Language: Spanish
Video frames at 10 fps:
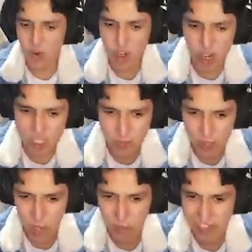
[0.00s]
no les
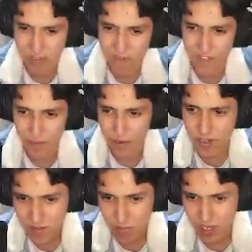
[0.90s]
puede pedir un favor
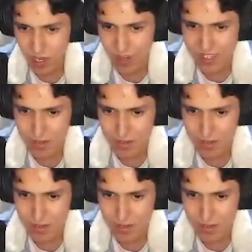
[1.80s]
Porque lo hacen